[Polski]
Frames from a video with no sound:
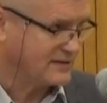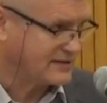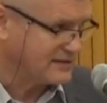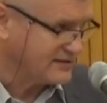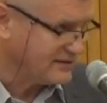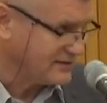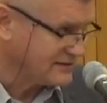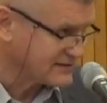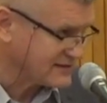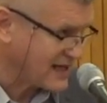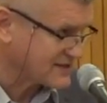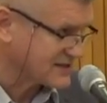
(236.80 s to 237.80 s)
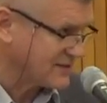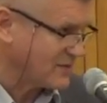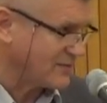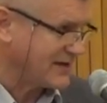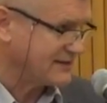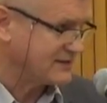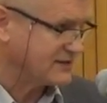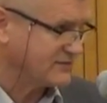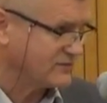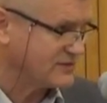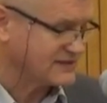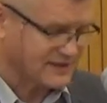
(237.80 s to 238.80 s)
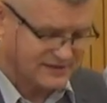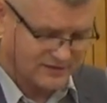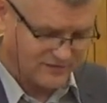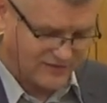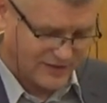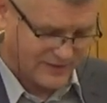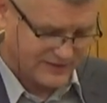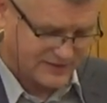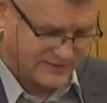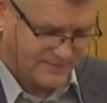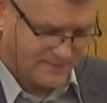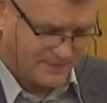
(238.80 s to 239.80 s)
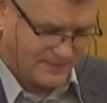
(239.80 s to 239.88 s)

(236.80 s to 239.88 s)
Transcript: Ty znasz te momenty, w których zrezygnowałeś.